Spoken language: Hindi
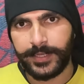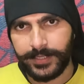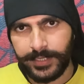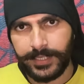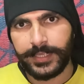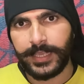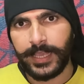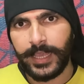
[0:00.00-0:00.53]

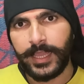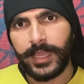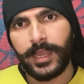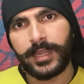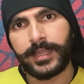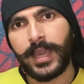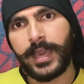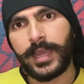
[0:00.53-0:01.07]
ठीक है
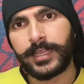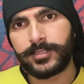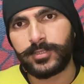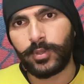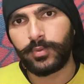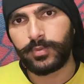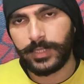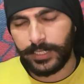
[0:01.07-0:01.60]
अठारह सौ
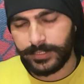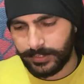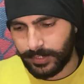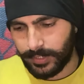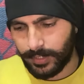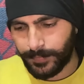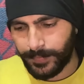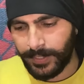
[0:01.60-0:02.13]

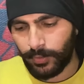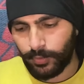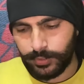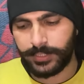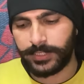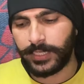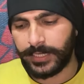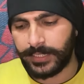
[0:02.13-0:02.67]
उनासठ
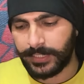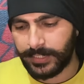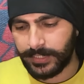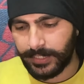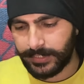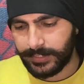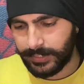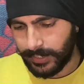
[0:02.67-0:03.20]
उसकी अर्निंग
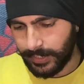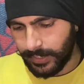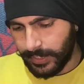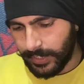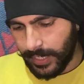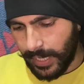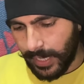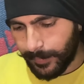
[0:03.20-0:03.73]
रही थी
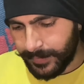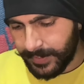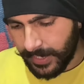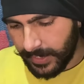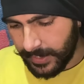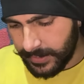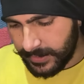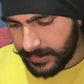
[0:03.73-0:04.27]
आप
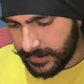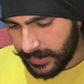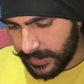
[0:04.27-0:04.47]
यहाँ नीचे